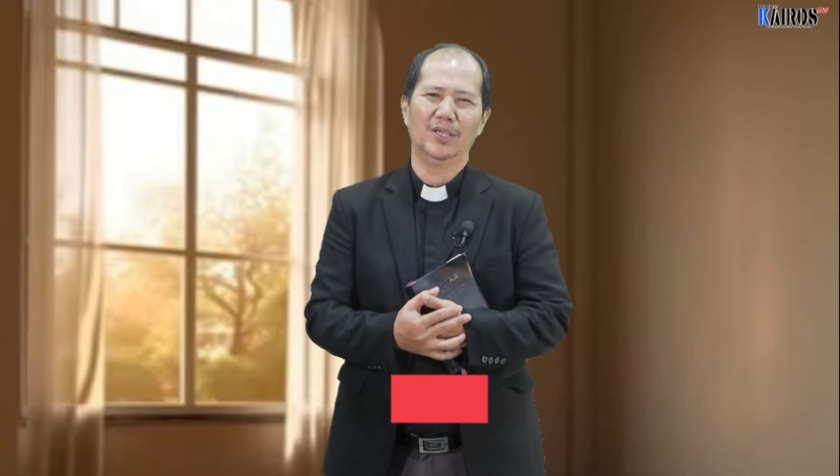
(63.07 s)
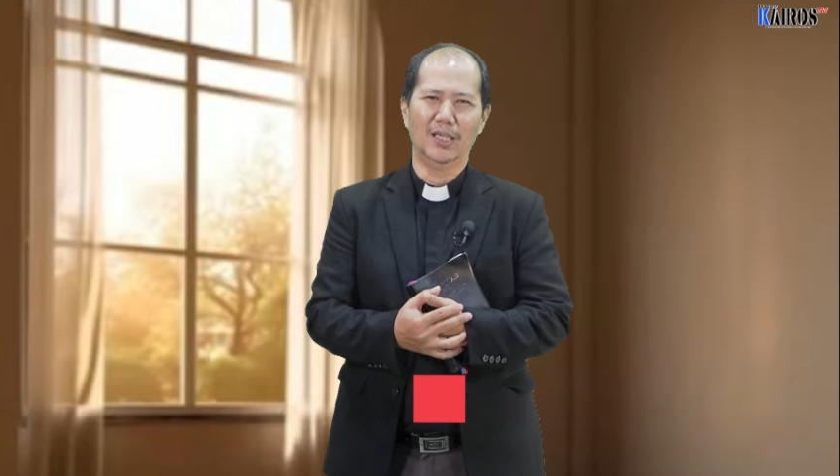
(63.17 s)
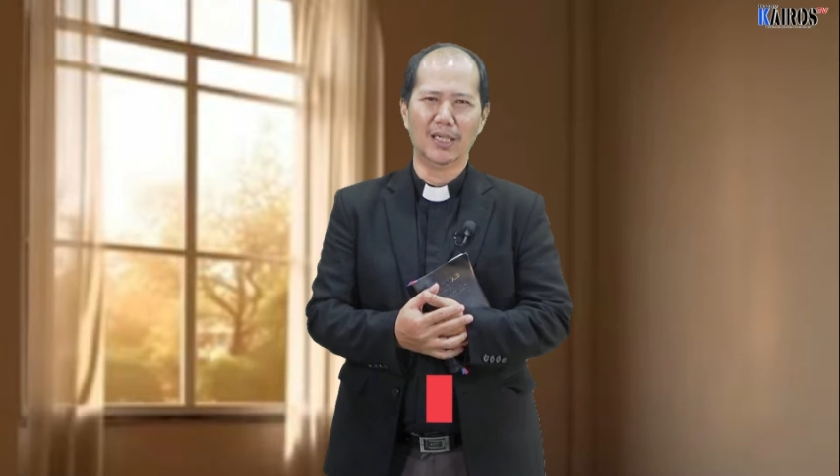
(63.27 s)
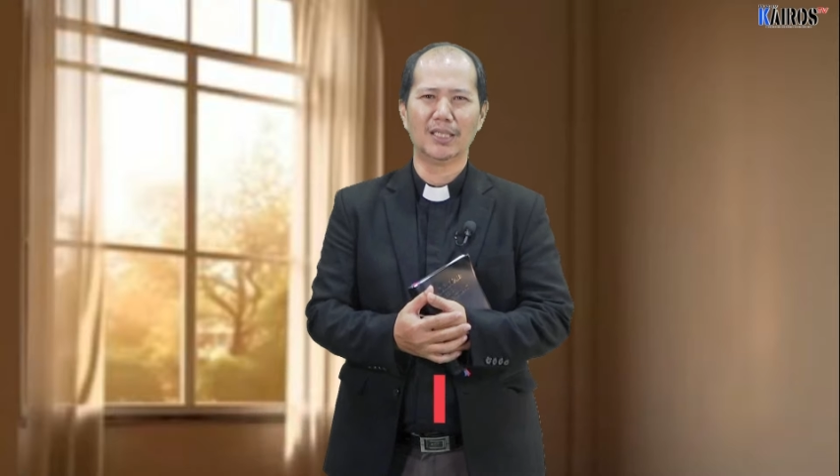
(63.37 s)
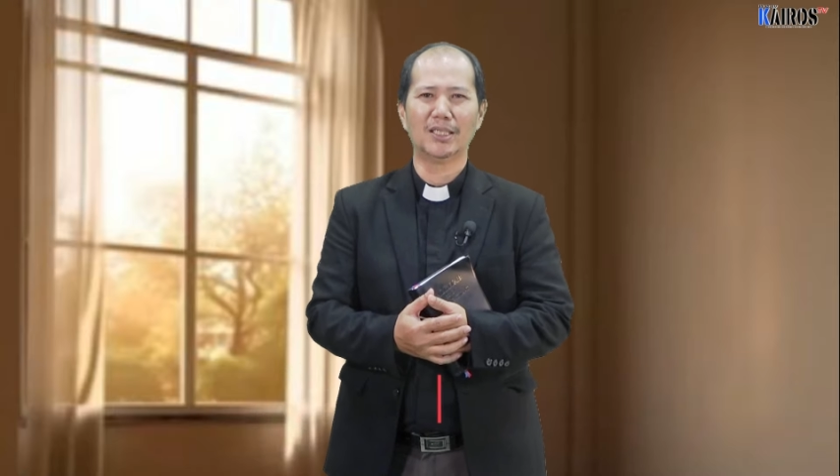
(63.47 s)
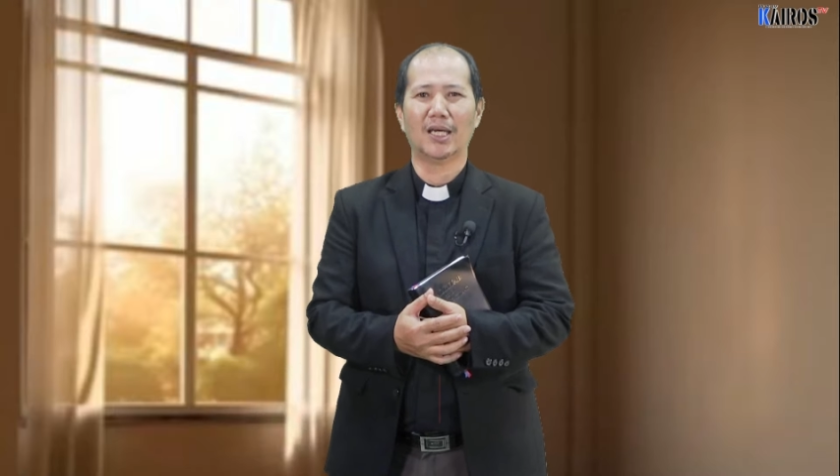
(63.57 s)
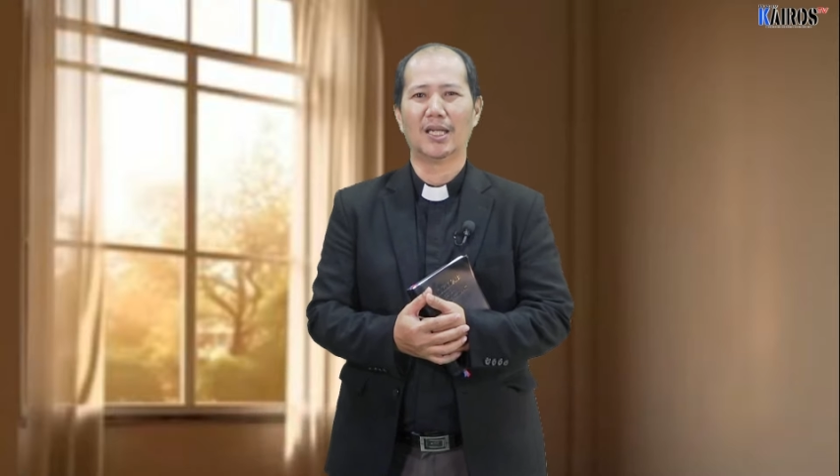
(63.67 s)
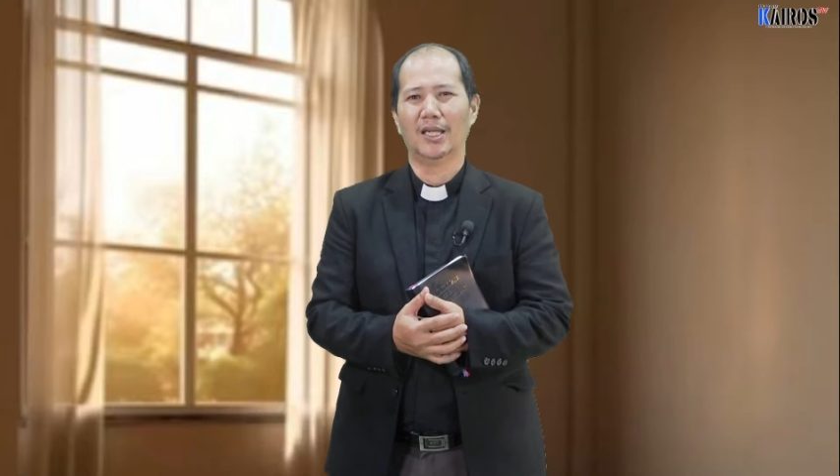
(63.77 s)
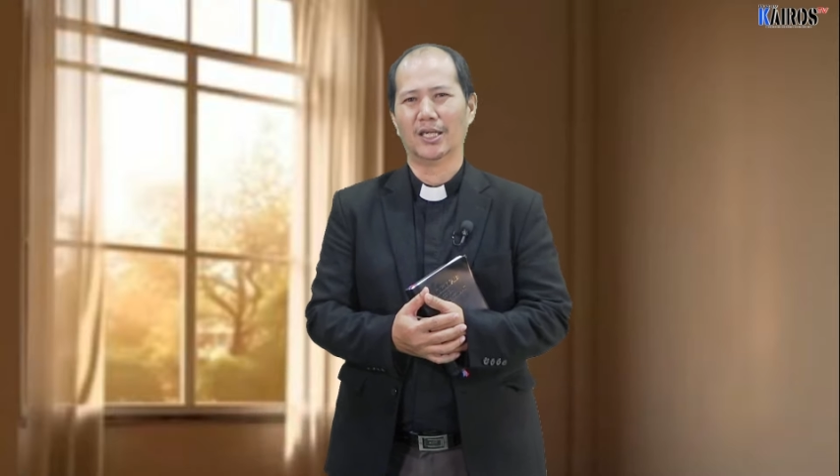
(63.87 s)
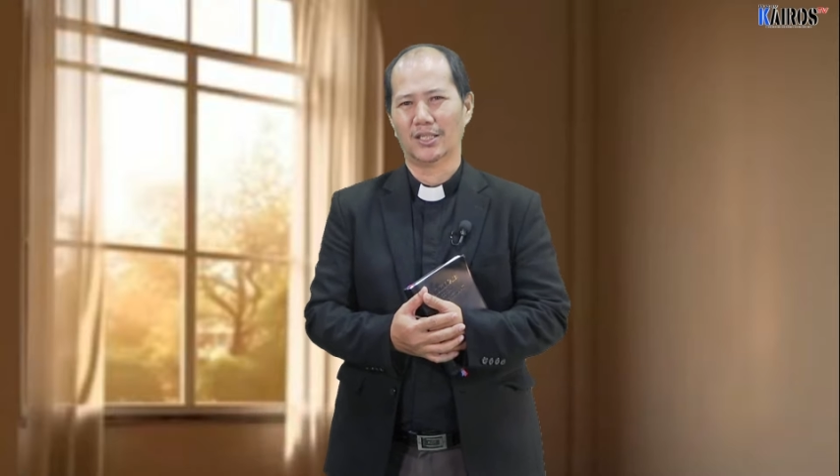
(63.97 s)
dengan
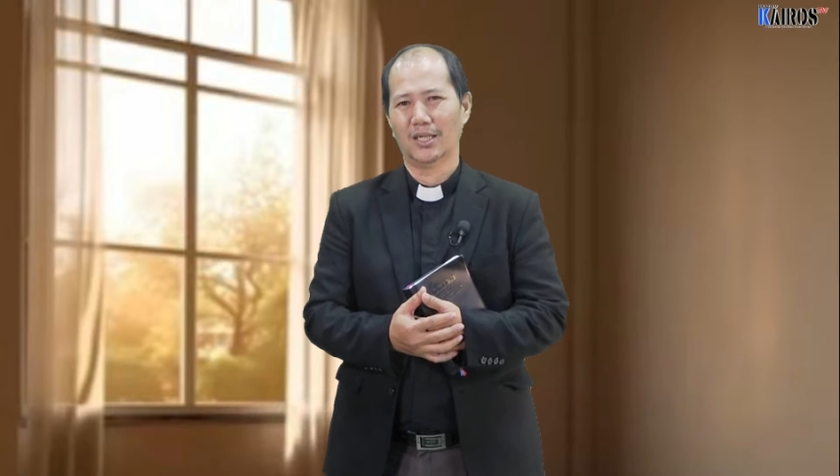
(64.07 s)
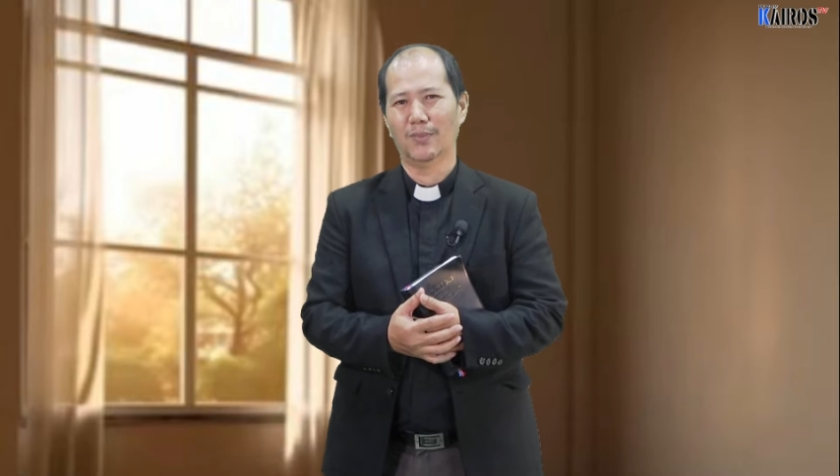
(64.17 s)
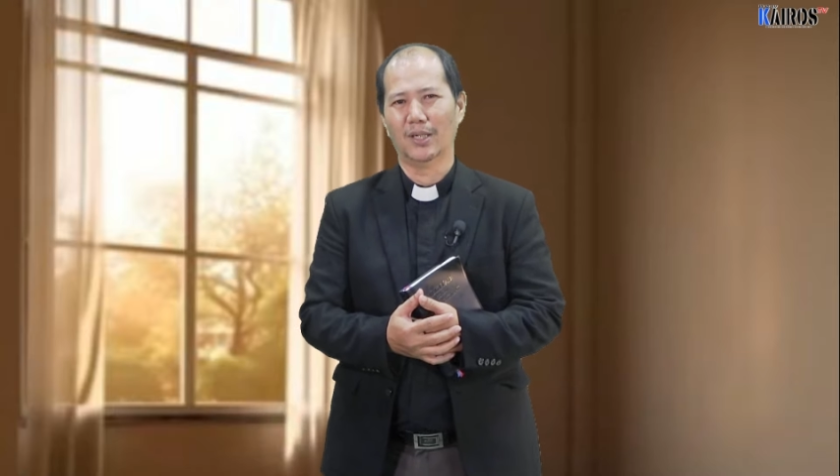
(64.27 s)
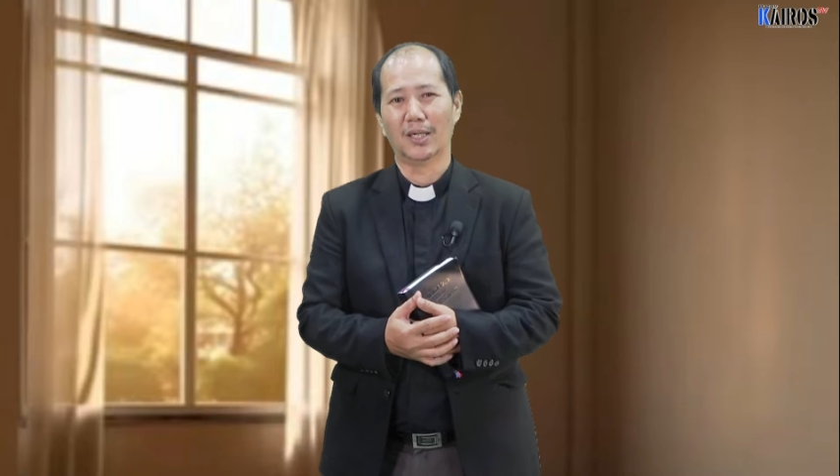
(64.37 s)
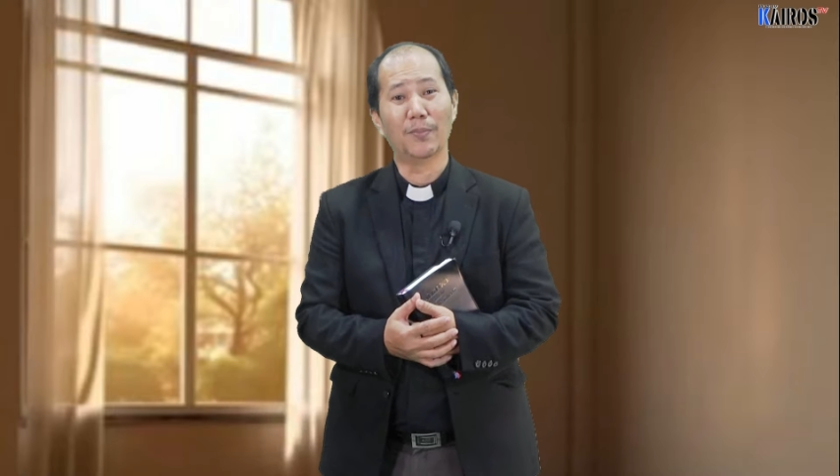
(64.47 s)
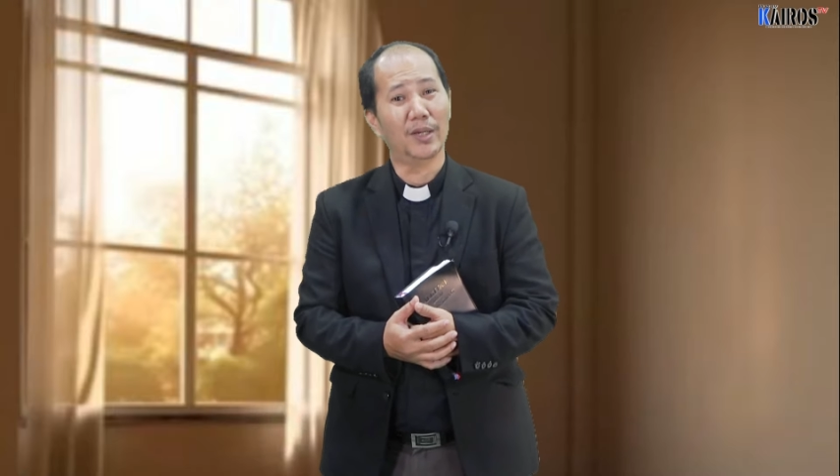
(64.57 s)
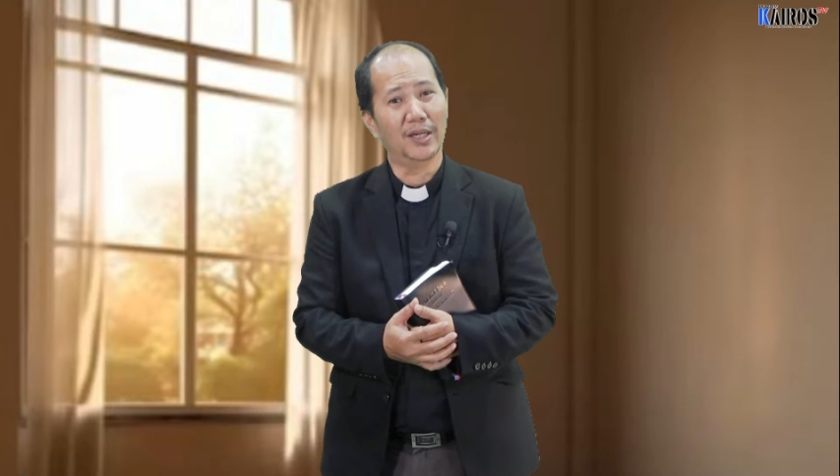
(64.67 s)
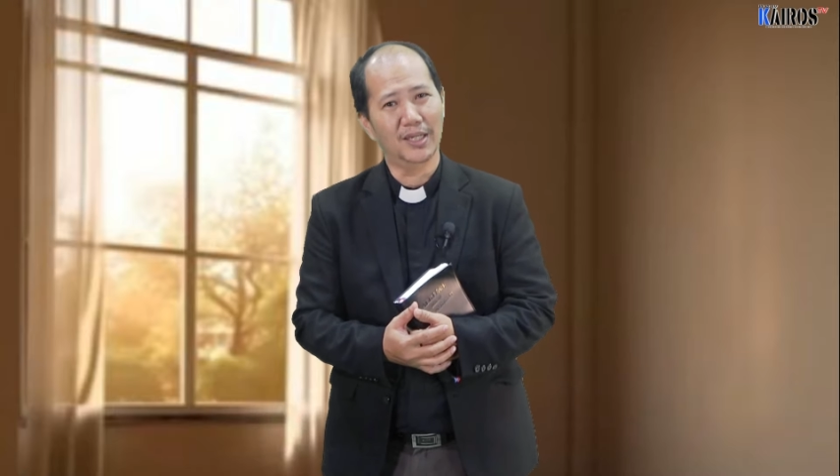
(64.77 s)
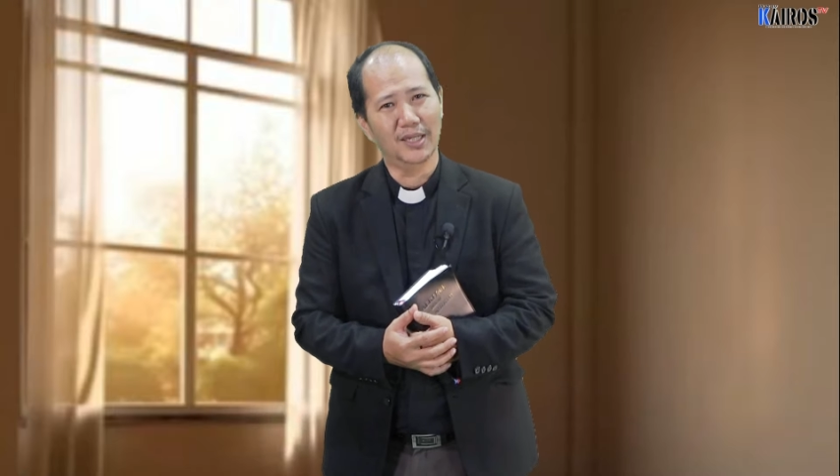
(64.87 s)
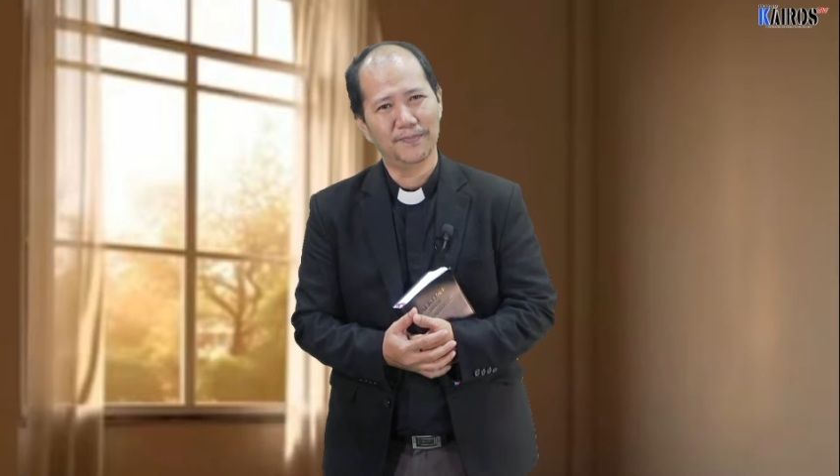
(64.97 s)
cara yang sama
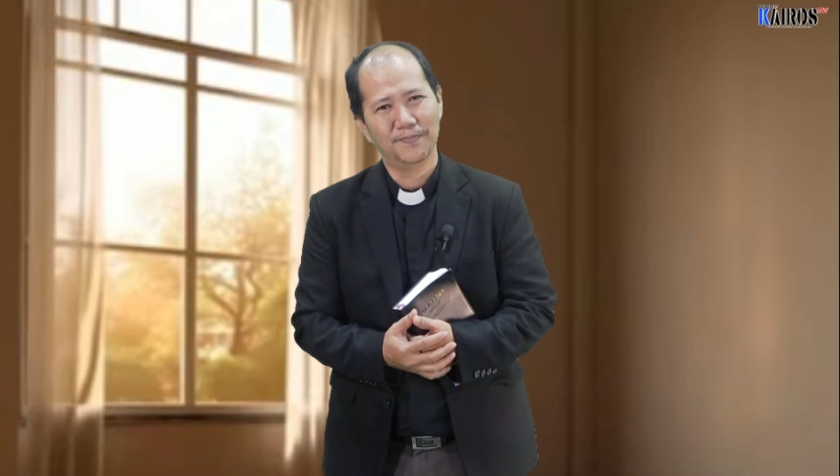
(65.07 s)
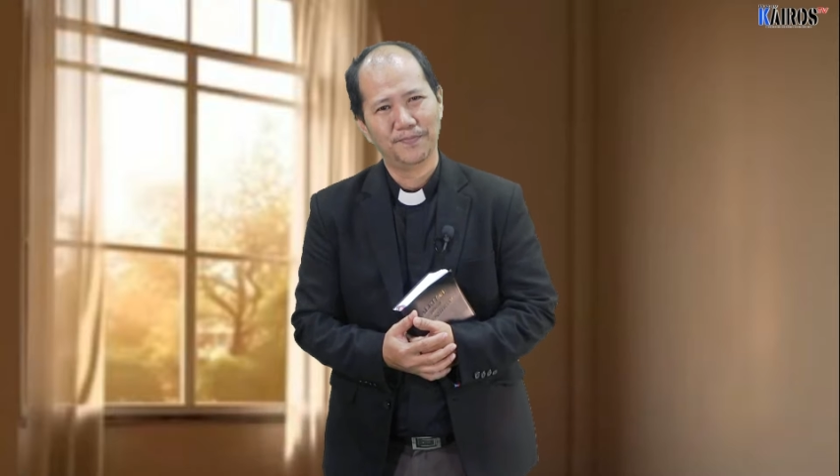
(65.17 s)
kepadanya.